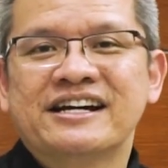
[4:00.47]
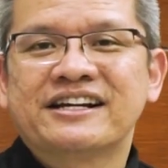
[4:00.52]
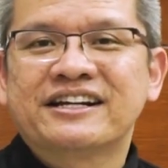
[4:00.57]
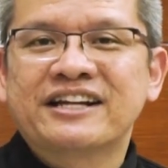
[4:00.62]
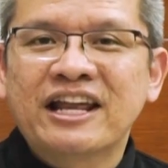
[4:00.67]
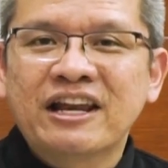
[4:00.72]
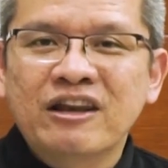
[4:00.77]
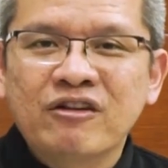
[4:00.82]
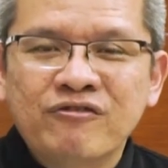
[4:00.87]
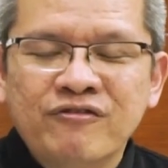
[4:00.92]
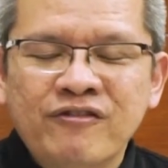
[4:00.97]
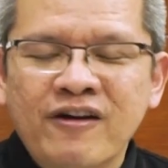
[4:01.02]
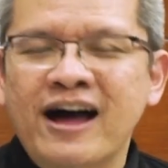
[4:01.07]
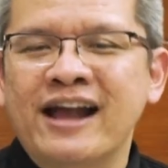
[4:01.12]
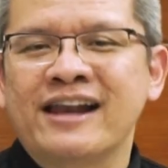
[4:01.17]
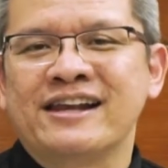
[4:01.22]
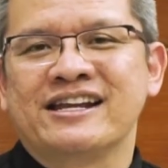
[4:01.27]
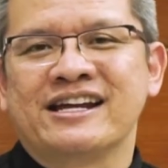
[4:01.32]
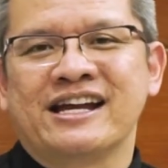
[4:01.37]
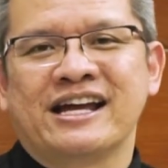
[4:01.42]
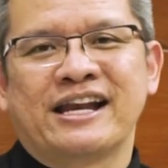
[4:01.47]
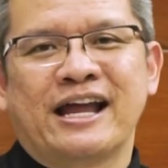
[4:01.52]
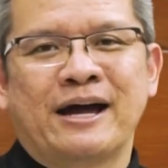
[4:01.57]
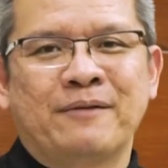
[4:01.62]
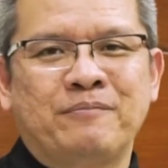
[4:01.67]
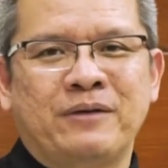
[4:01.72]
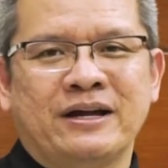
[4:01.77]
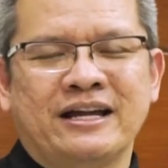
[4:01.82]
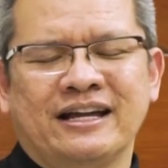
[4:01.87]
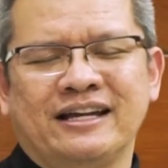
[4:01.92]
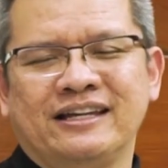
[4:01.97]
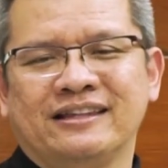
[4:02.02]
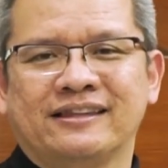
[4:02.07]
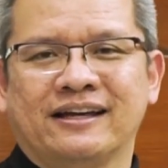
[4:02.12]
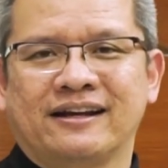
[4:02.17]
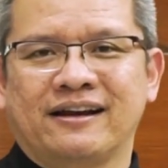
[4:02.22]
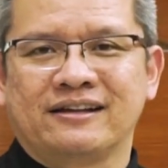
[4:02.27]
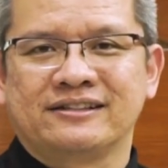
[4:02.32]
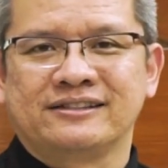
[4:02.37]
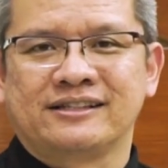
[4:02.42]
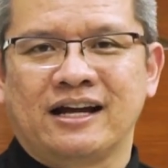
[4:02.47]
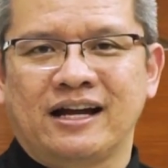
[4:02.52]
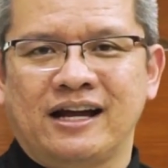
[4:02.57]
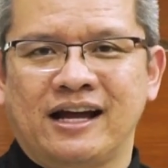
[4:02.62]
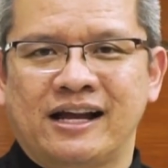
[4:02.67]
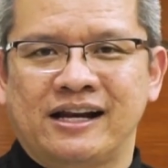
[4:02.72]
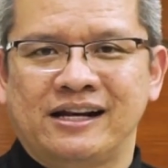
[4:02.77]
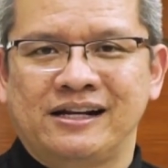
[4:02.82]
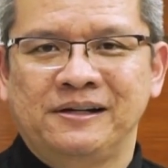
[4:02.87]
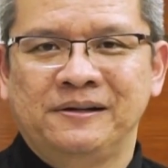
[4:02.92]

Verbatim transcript: relevan dengan apa yang kita rasakan.